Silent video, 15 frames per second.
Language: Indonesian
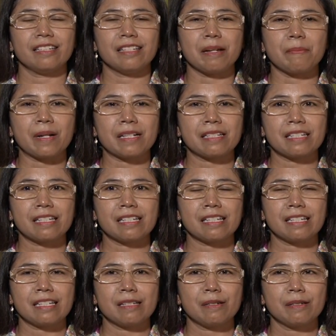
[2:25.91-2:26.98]
Ya
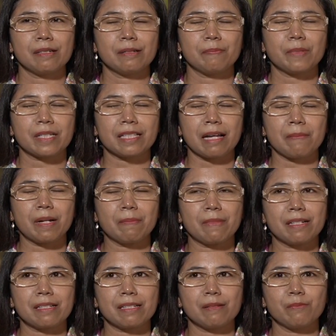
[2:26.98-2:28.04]
masih pertama
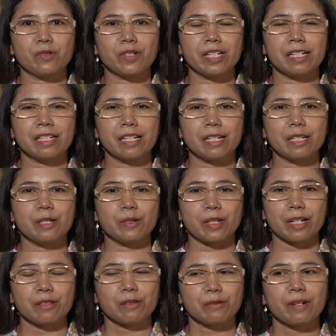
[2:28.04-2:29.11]
masih modal dari
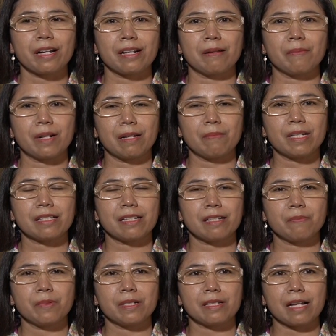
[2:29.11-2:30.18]
orang tua. Lama-lama
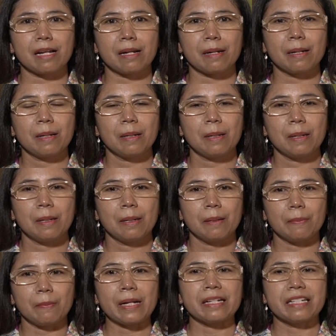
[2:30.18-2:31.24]
saya bisa
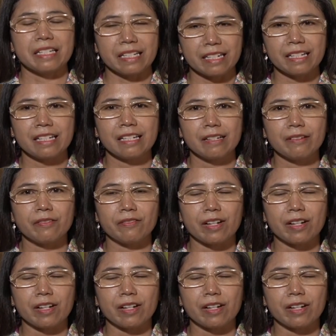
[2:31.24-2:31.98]
mandiri.